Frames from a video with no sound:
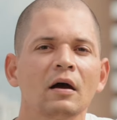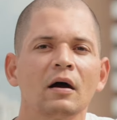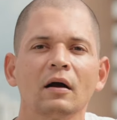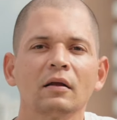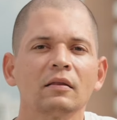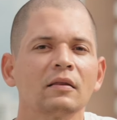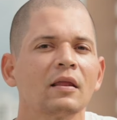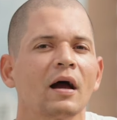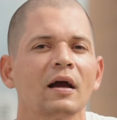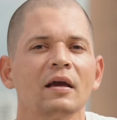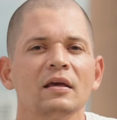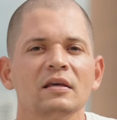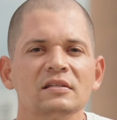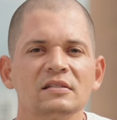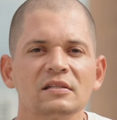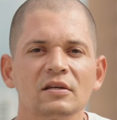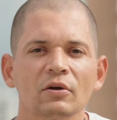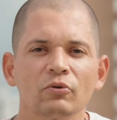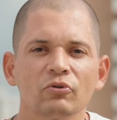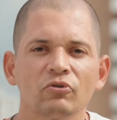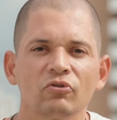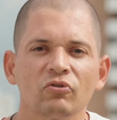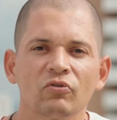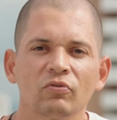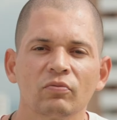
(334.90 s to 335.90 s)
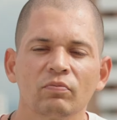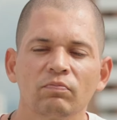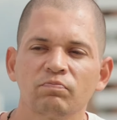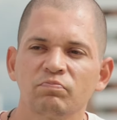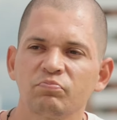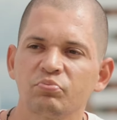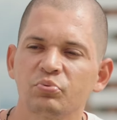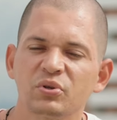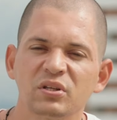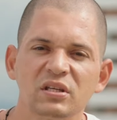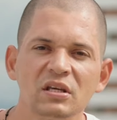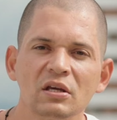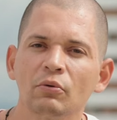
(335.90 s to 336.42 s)
andar aí seus
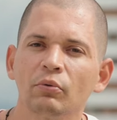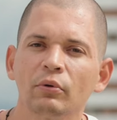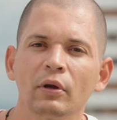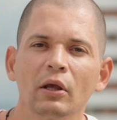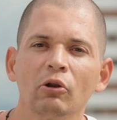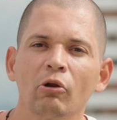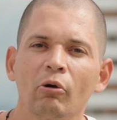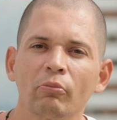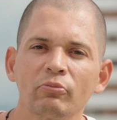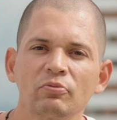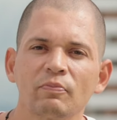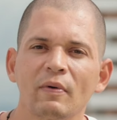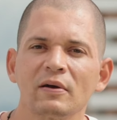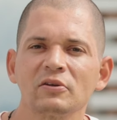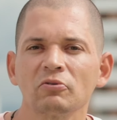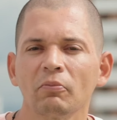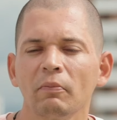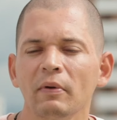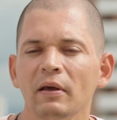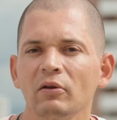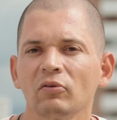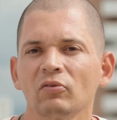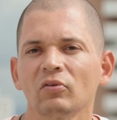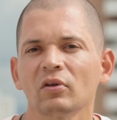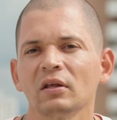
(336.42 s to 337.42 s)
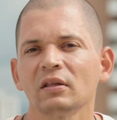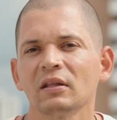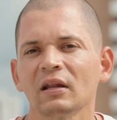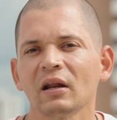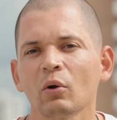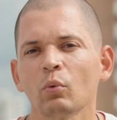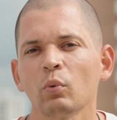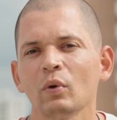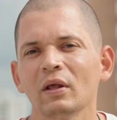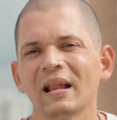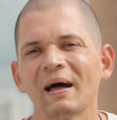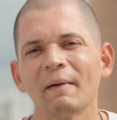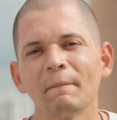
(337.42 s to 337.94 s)
5 km mais ou menos aí
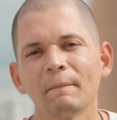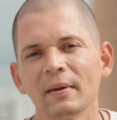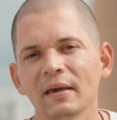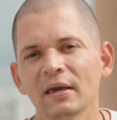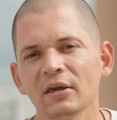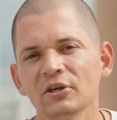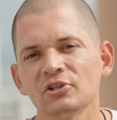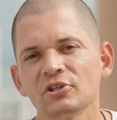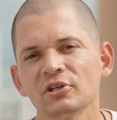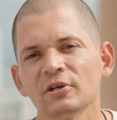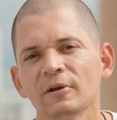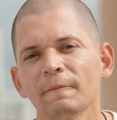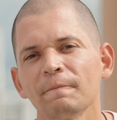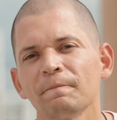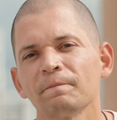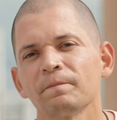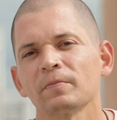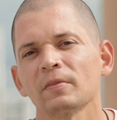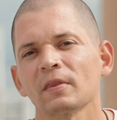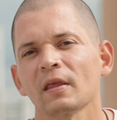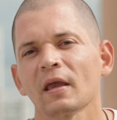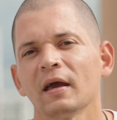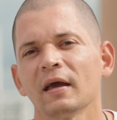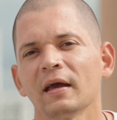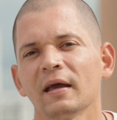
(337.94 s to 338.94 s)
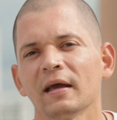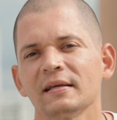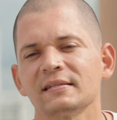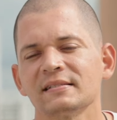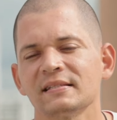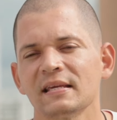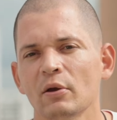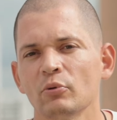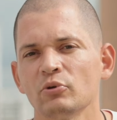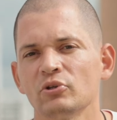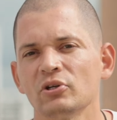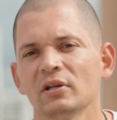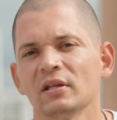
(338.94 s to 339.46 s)
tranquilamente, é,
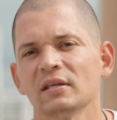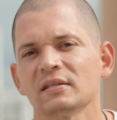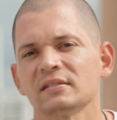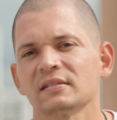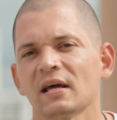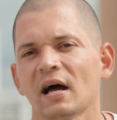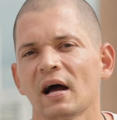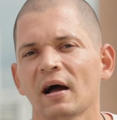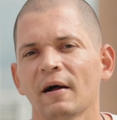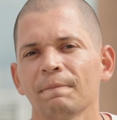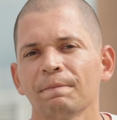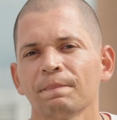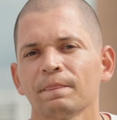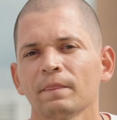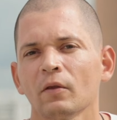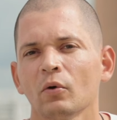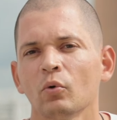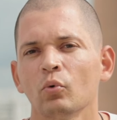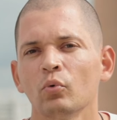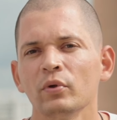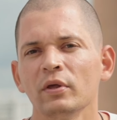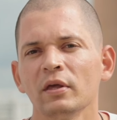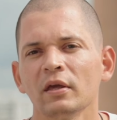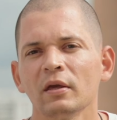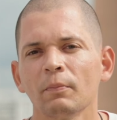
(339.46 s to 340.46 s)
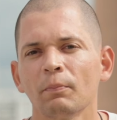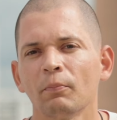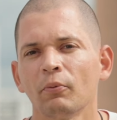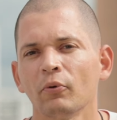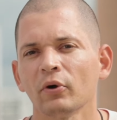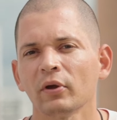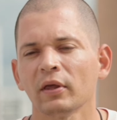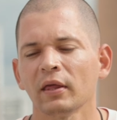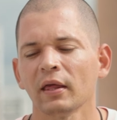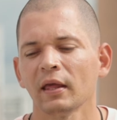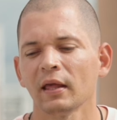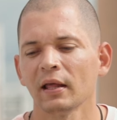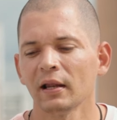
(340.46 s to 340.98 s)
sem utilizar o wing,
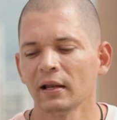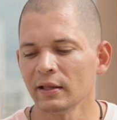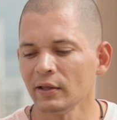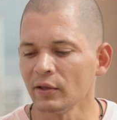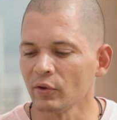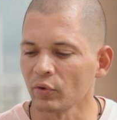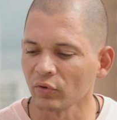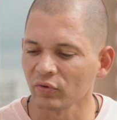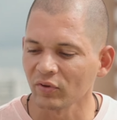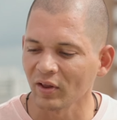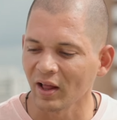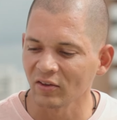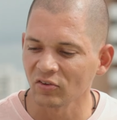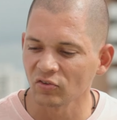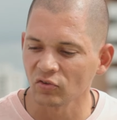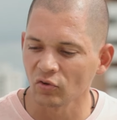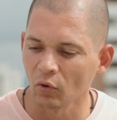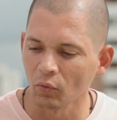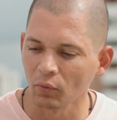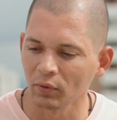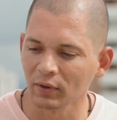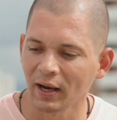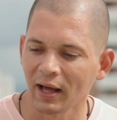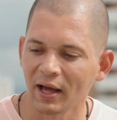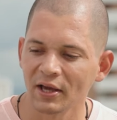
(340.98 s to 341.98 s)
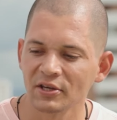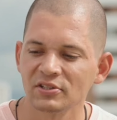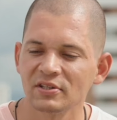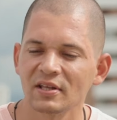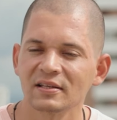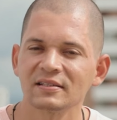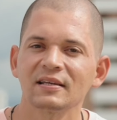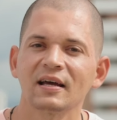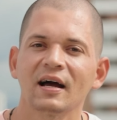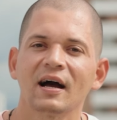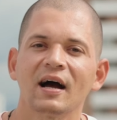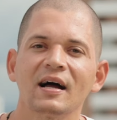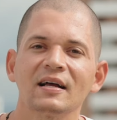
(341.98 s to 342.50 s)
porque ele ia usar só o glide
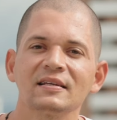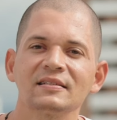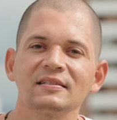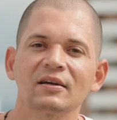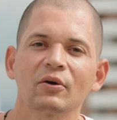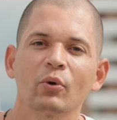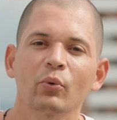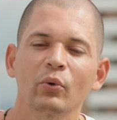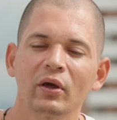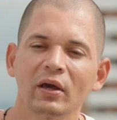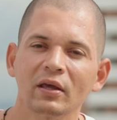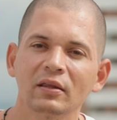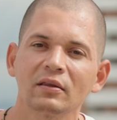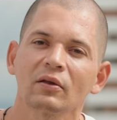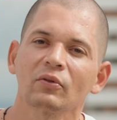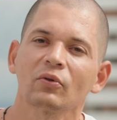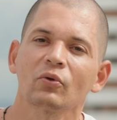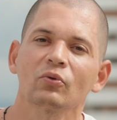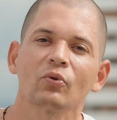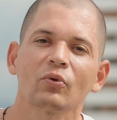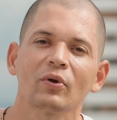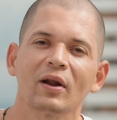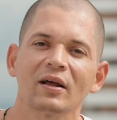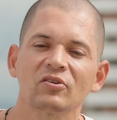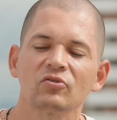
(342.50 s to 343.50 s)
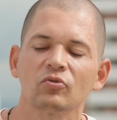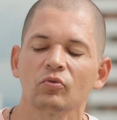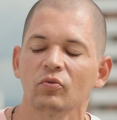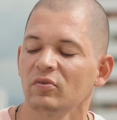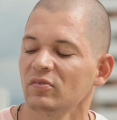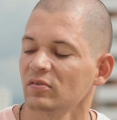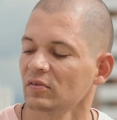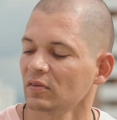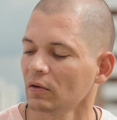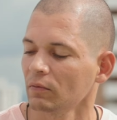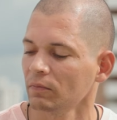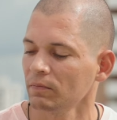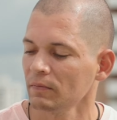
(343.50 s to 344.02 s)
dessa asa conectando
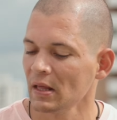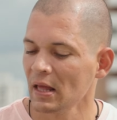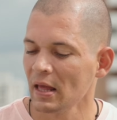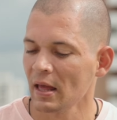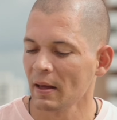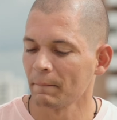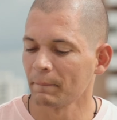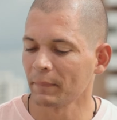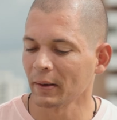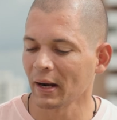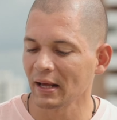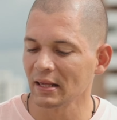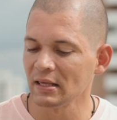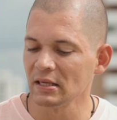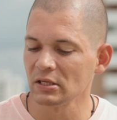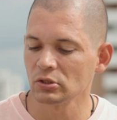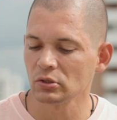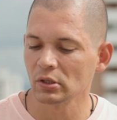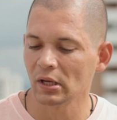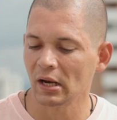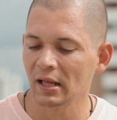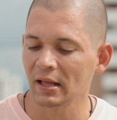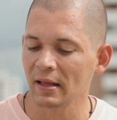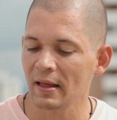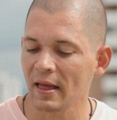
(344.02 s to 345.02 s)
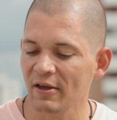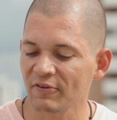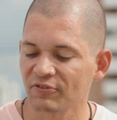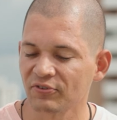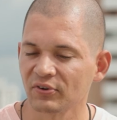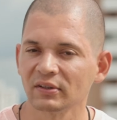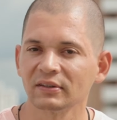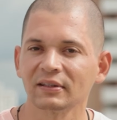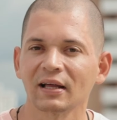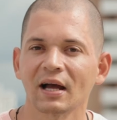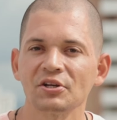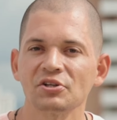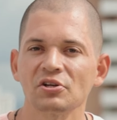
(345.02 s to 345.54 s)
ondulações. Então, para isso ela é
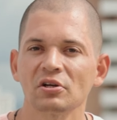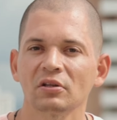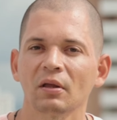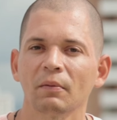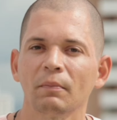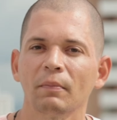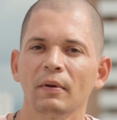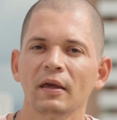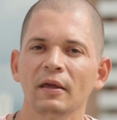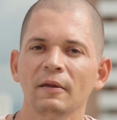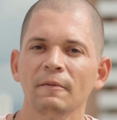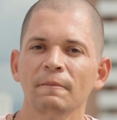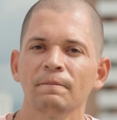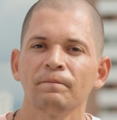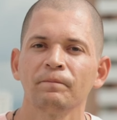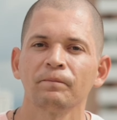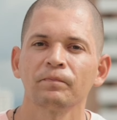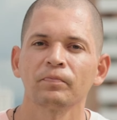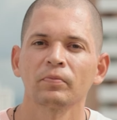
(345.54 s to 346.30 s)
fantástica também.